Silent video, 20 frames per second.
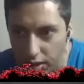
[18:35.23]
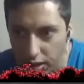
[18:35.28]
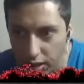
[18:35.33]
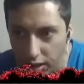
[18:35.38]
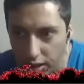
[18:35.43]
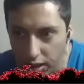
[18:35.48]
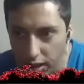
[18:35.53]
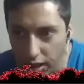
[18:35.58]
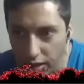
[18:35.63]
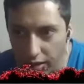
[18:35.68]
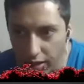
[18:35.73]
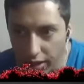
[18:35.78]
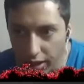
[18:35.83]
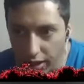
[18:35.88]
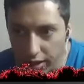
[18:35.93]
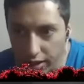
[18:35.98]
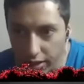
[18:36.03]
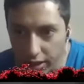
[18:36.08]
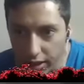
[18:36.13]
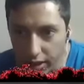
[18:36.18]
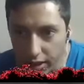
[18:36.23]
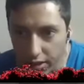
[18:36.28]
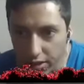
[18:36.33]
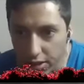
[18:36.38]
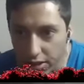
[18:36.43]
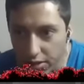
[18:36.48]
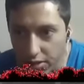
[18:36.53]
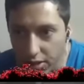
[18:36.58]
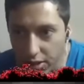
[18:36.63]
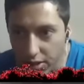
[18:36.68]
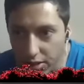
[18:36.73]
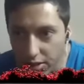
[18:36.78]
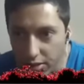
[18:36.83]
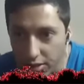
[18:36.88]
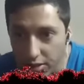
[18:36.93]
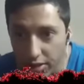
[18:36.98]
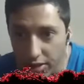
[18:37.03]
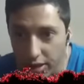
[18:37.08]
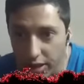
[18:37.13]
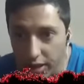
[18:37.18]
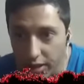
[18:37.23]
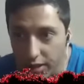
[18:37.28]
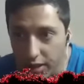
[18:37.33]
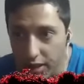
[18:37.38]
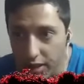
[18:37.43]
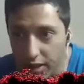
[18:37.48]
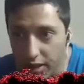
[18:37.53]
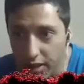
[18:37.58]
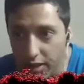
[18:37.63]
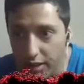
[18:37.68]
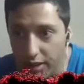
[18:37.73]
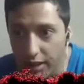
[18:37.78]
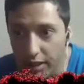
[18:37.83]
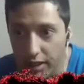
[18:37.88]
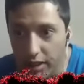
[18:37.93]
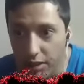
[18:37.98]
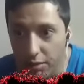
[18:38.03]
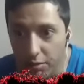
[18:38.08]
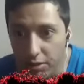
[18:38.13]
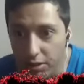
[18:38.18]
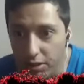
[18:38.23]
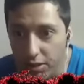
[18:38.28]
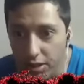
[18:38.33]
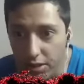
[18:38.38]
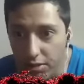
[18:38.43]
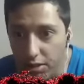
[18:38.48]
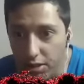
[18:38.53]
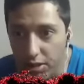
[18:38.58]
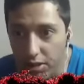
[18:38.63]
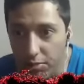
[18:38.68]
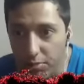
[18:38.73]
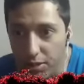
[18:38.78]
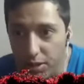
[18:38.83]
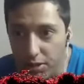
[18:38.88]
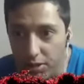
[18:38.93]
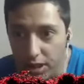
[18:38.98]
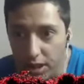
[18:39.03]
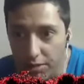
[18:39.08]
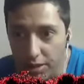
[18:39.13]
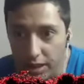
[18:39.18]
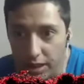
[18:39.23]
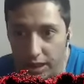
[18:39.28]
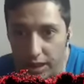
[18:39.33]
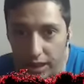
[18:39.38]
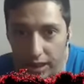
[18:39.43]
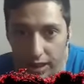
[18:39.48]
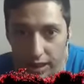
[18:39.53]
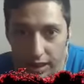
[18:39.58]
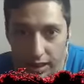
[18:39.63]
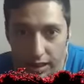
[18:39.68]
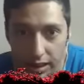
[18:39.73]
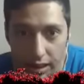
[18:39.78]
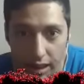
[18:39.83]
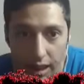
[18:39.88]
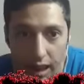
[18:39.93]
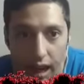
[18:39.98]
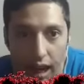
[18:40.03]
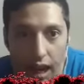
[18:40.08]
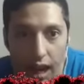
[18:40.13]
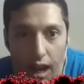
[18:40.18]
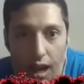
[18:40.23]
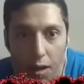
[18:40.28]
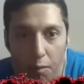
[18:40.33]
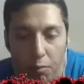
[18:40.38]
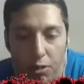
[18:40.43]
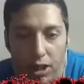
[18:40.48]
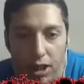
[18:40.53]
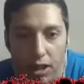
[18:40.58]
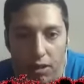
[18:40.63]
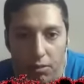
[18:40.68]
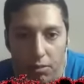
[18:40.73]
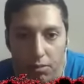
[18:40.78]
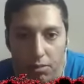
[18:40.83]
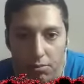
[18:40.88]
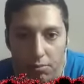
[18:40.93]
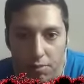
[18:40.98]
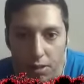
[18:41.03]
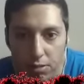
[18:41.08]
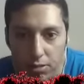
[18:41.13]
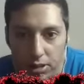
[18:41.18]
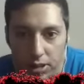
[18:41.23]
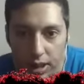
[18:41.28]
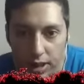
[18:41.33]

Y la verdad ahora ya no recuerdo. Ya de esta no recuerdo absolutamente nada. Ah, por acá vamos, a